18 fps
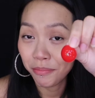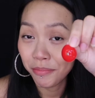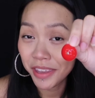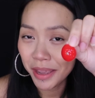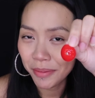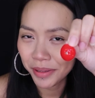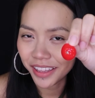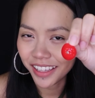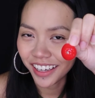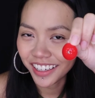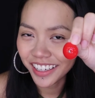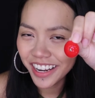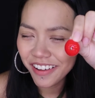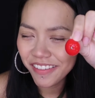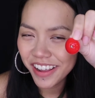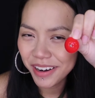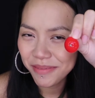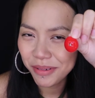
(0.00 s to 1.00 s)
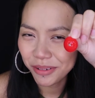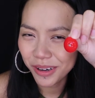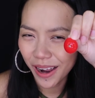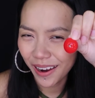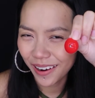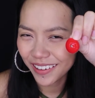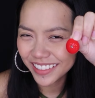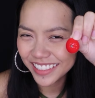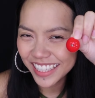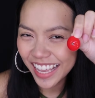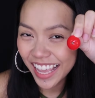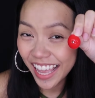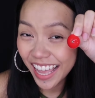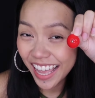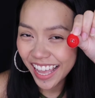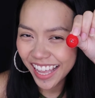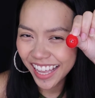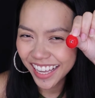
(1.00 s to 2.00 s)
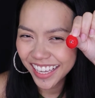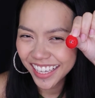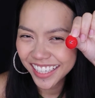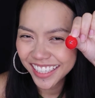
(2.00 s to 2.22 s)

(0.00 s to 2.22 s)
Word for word: bây giờ mình thử đeo lên màu đỏ nha